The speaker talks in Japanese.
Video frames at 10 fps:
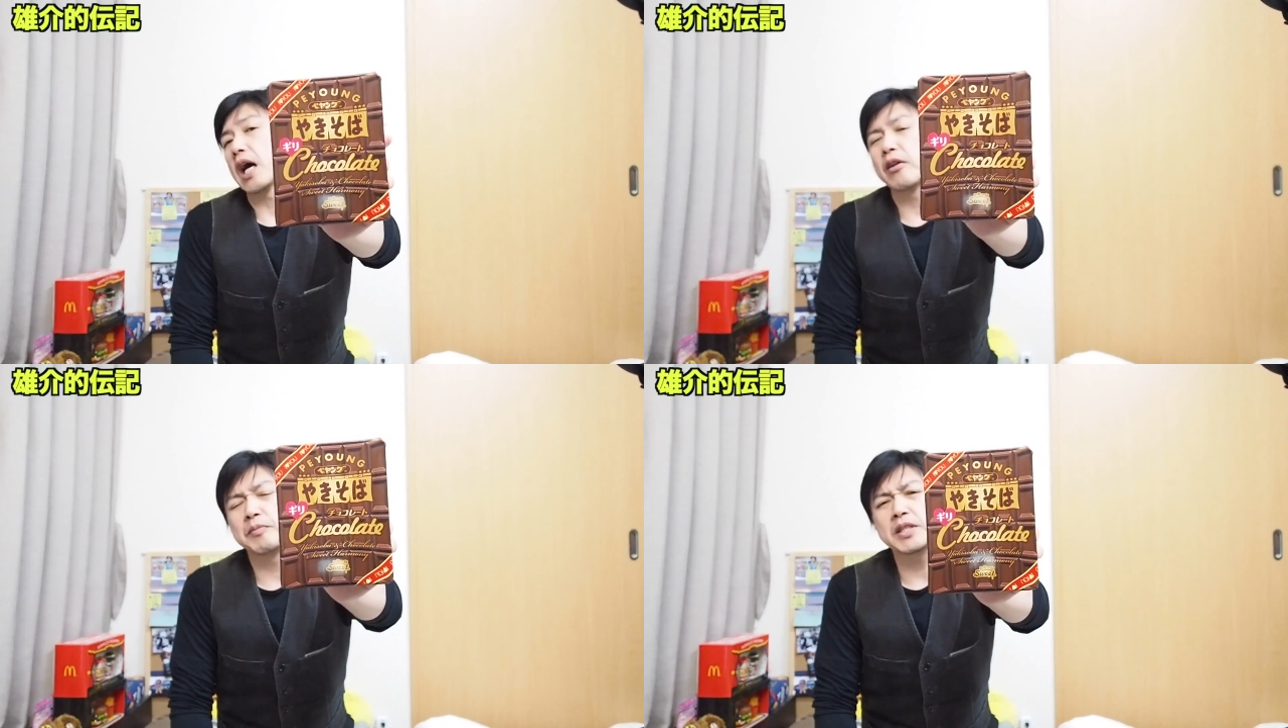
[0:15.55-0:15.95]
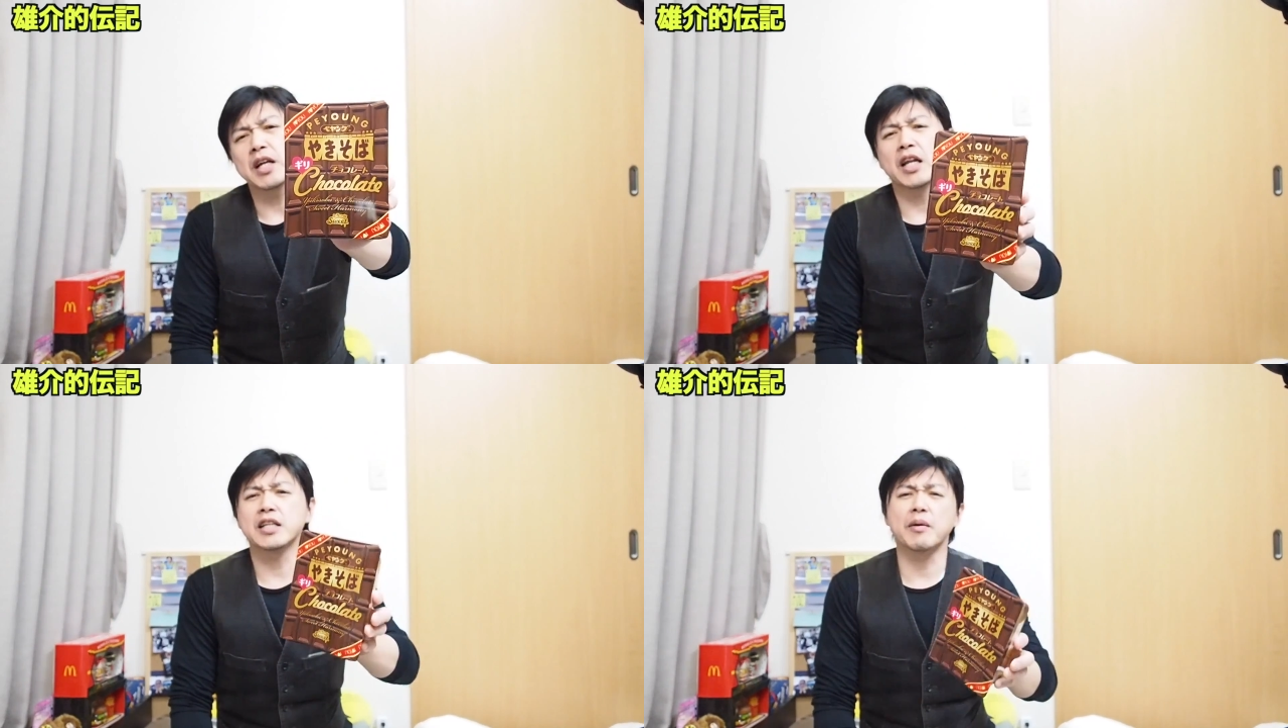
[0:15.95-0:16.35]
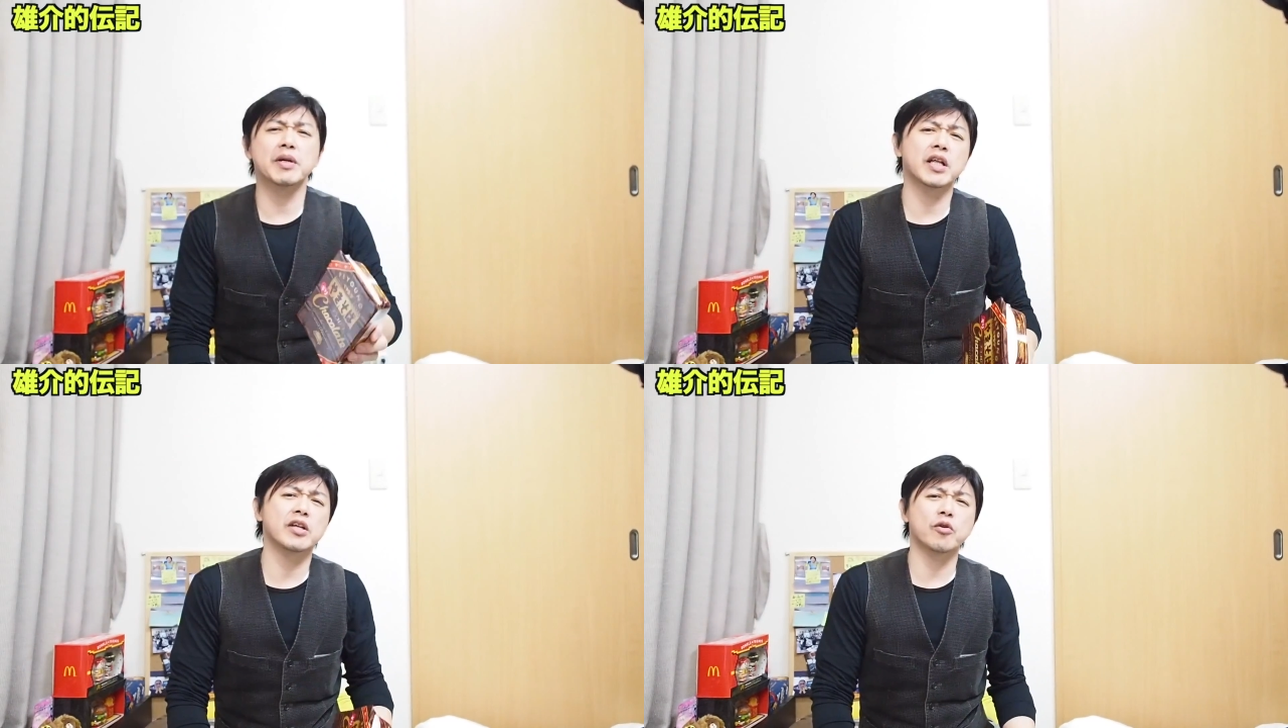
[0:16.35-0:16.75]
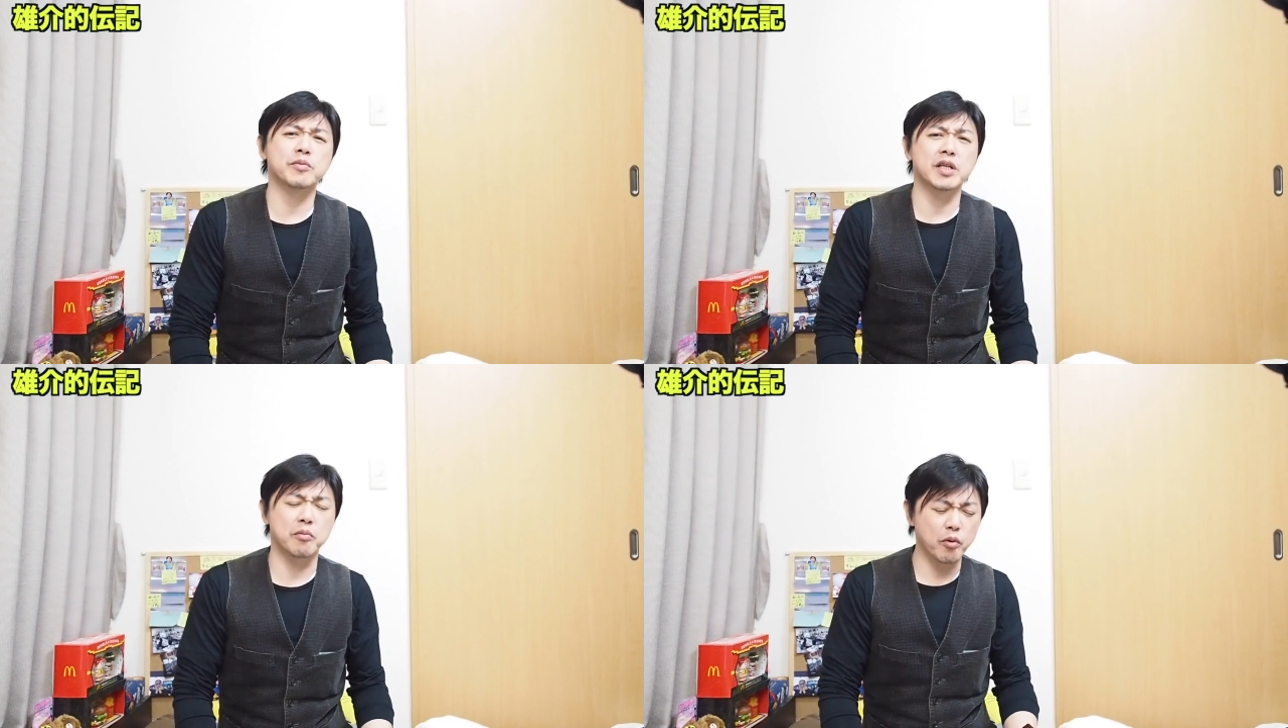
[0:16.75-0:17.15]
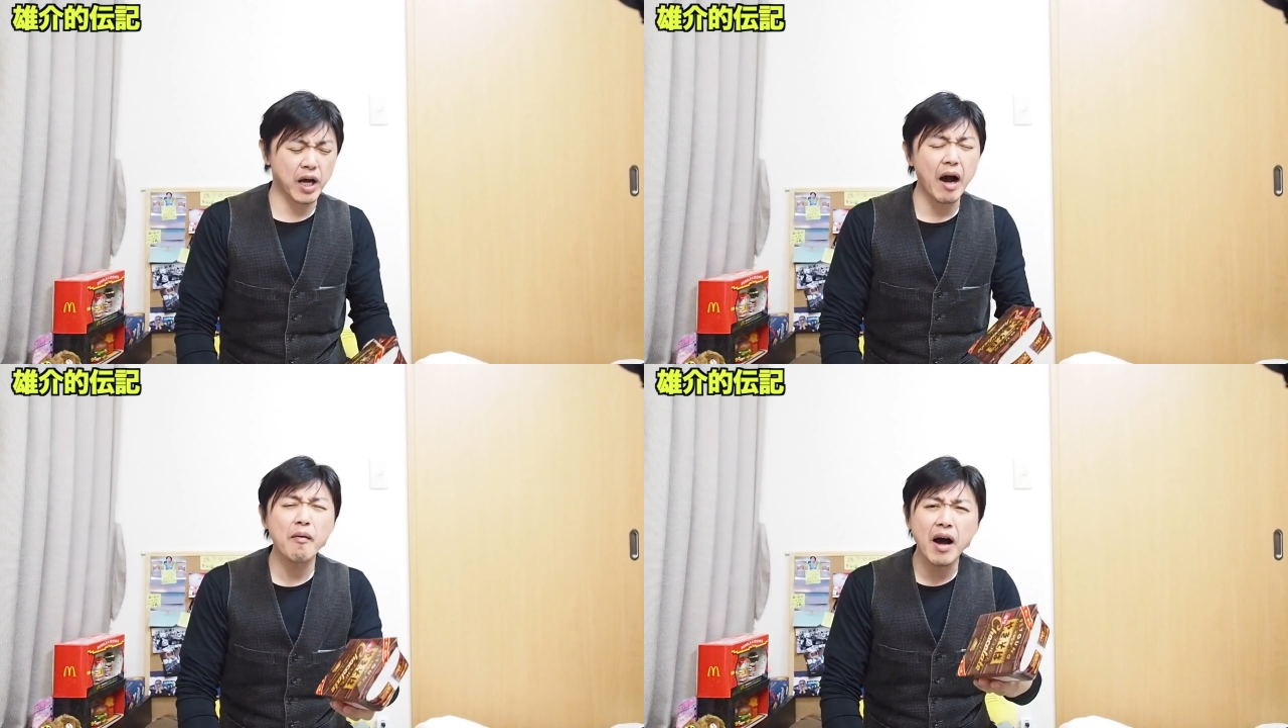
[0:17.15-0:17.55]
あの、みんなね、食べてんの見たら、もう
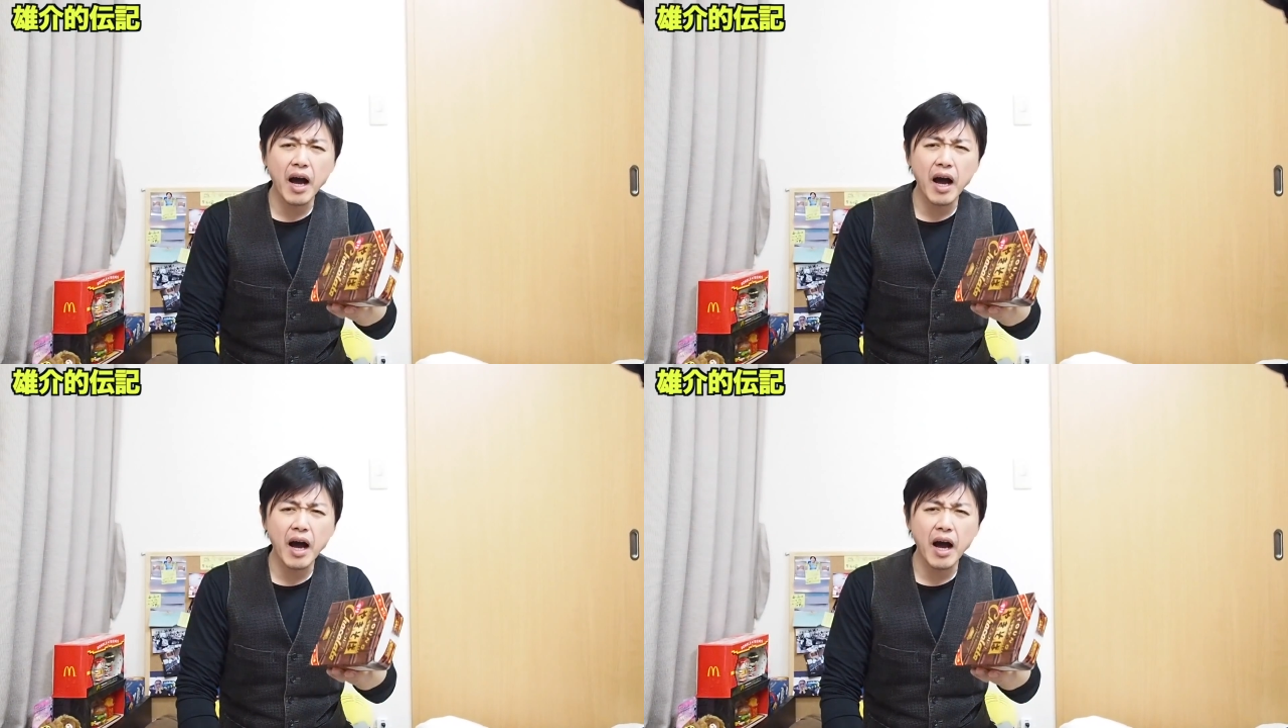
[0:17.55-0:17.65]
買